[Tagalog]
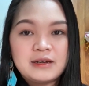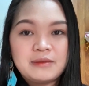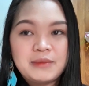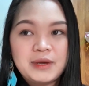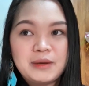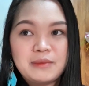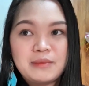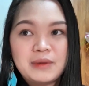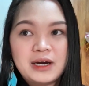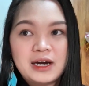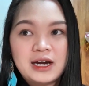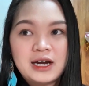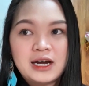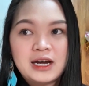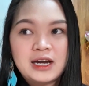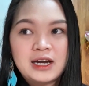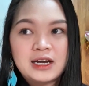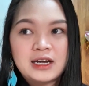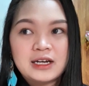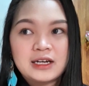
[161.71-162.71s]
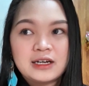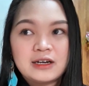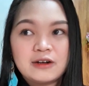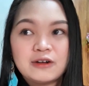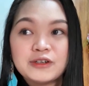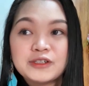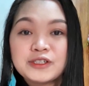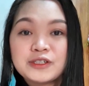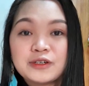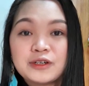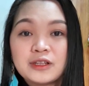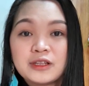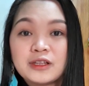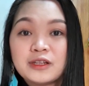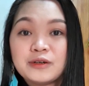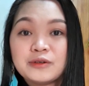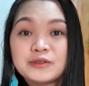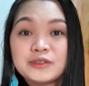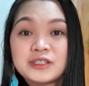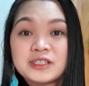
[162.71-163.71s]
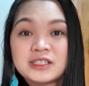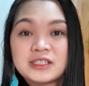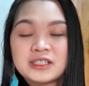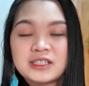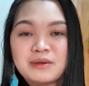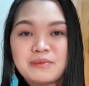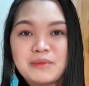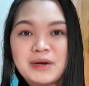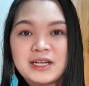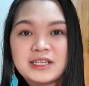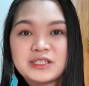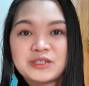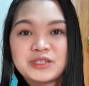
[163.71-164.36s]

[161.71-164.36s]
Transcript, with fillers: may mga also clothes naman.